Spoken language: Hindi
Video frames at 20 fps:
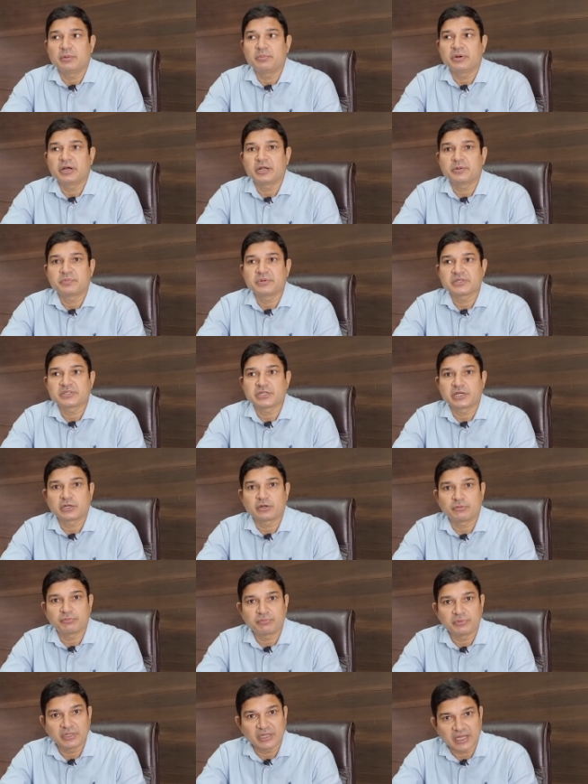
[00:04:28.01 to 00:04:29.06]
हमारे पे सेट
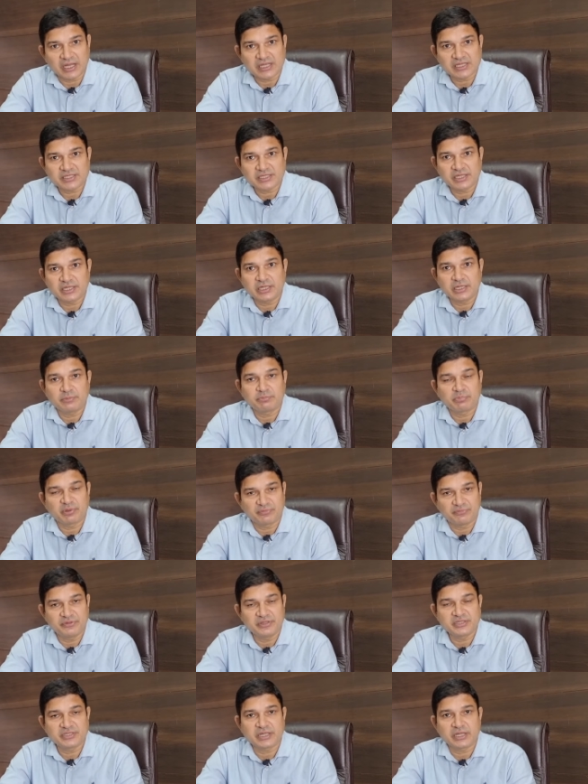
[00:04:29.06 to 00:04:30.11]
ऑफ ग्लास है
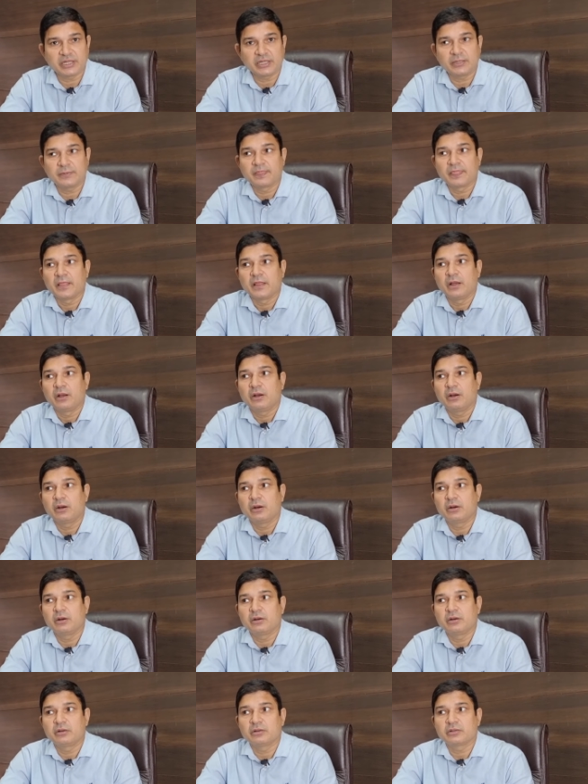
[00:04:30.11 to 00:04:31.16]
पफीज हैं
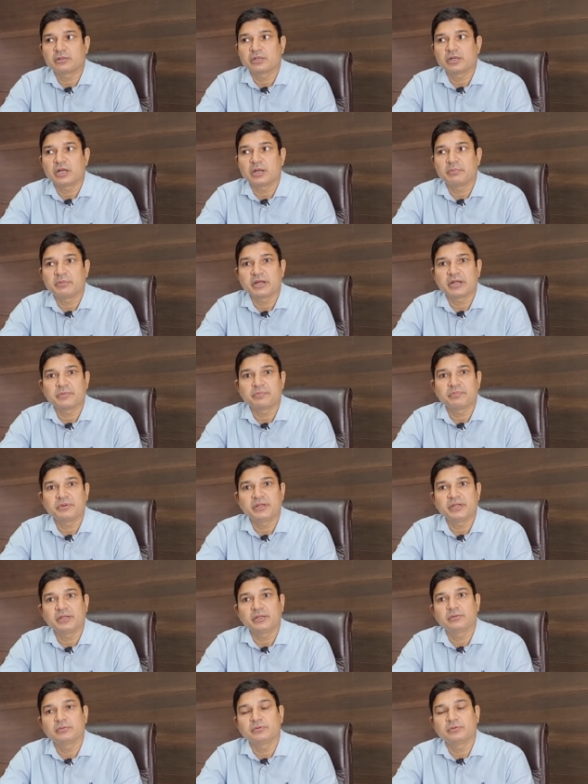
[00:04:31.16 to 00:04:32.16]
और हमारे पे